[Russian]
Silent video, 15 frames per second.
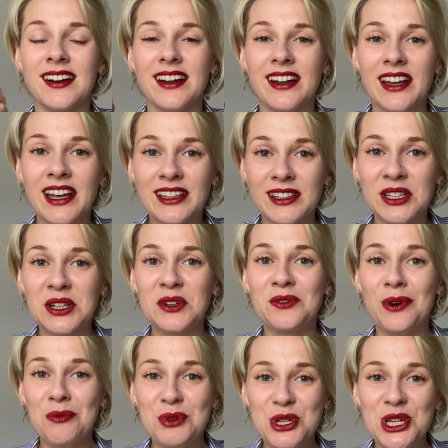это
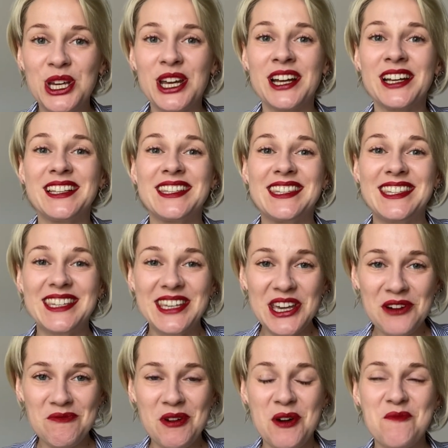вообще
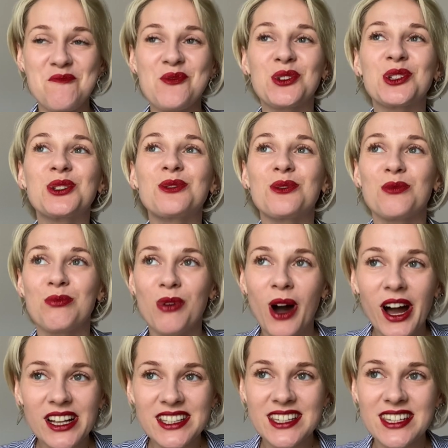тема
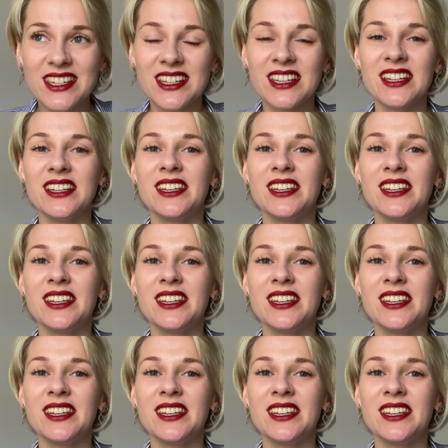мастурбации